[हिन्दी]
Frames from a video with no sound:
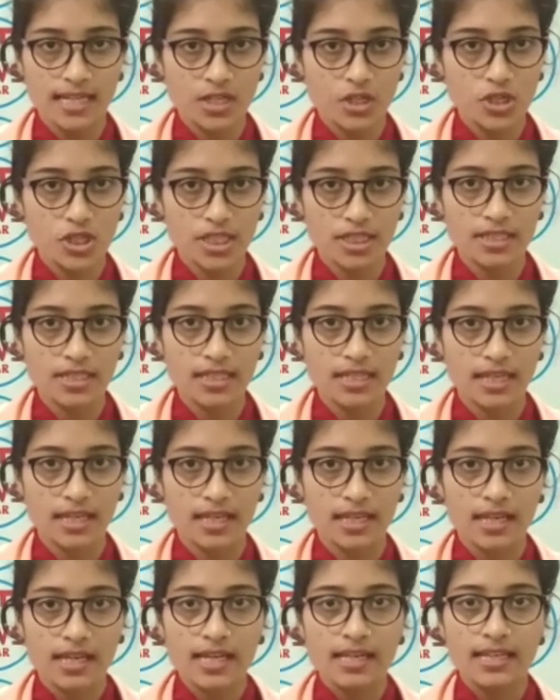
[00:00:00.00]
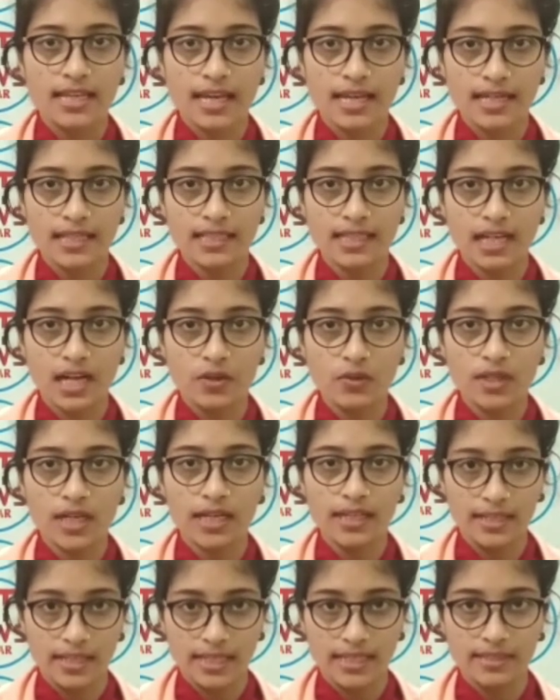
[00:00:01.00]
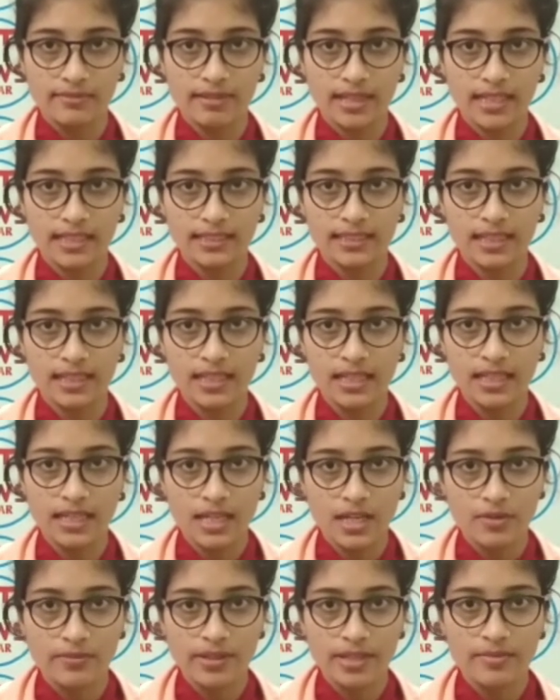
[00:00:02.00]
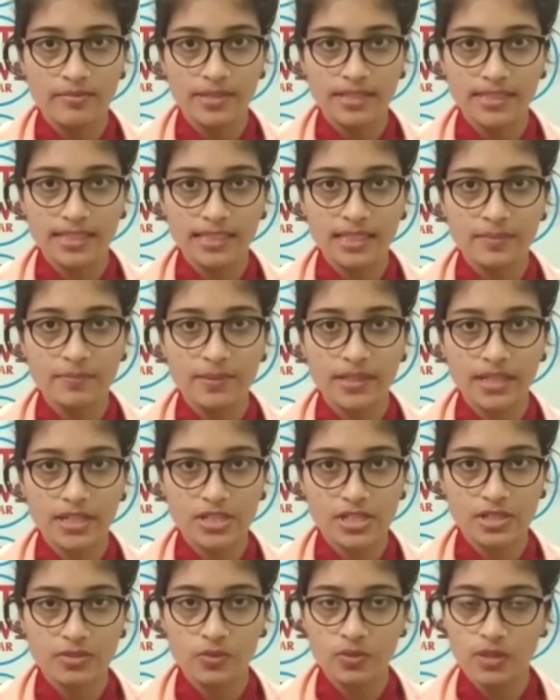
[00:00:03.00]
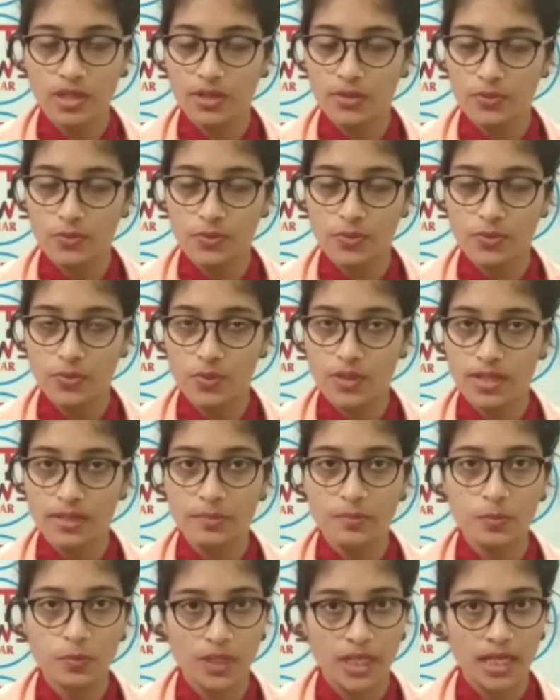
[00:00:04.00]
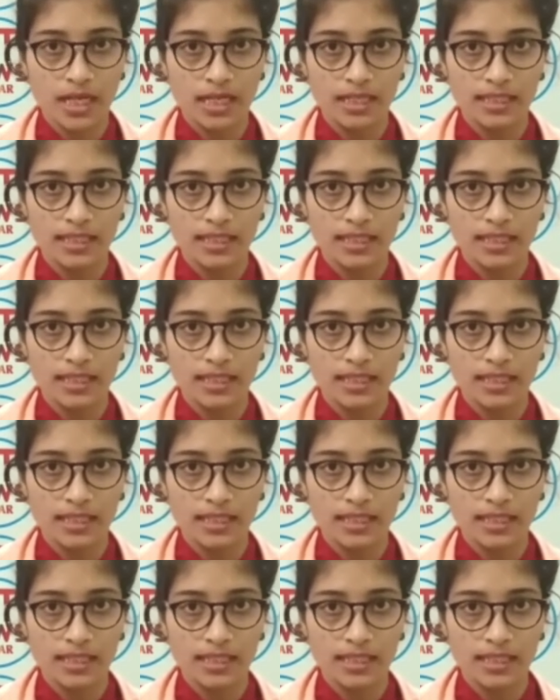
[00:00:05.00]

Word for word: क्षेत्र के खैरा गांव का रहने वाला था वहीं मृतक के परिजनों का रो रो कर बुरा हाल